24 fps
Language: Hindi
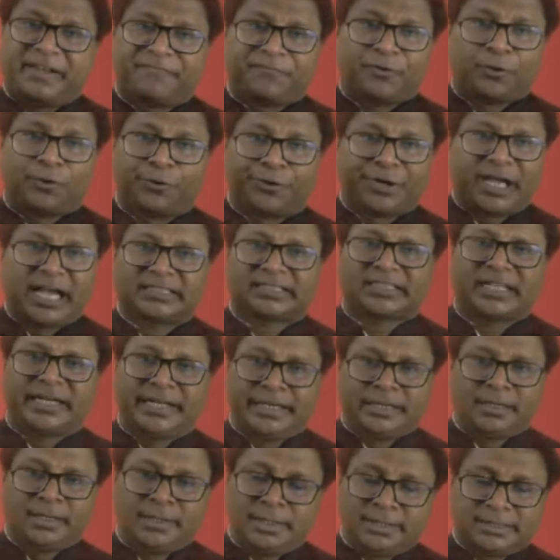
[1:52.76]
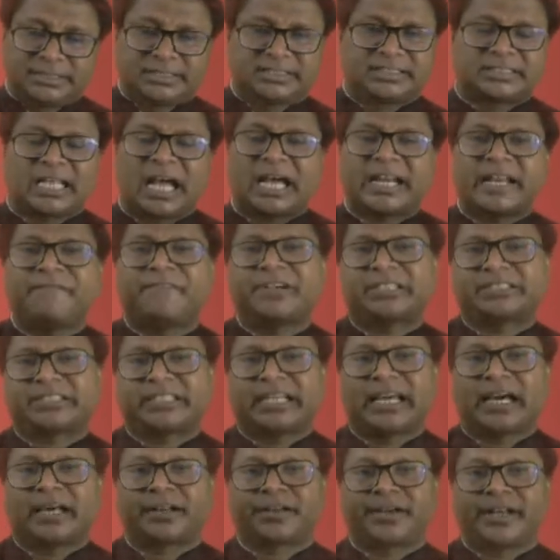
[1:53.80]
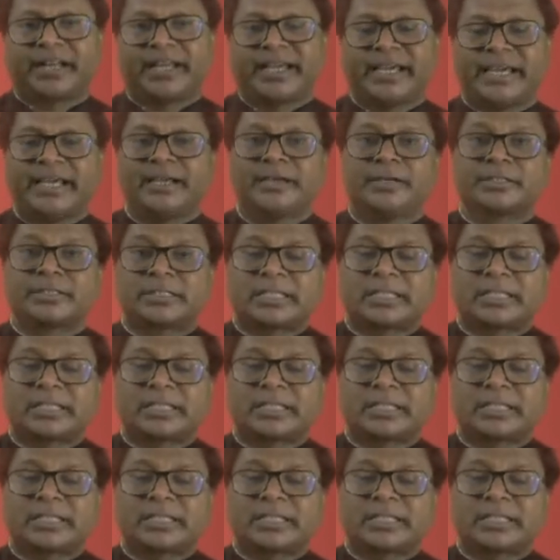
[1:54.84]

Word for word: फुल हो गया ऐसा नहीं सारे वर्ड्स तैयार करेंगे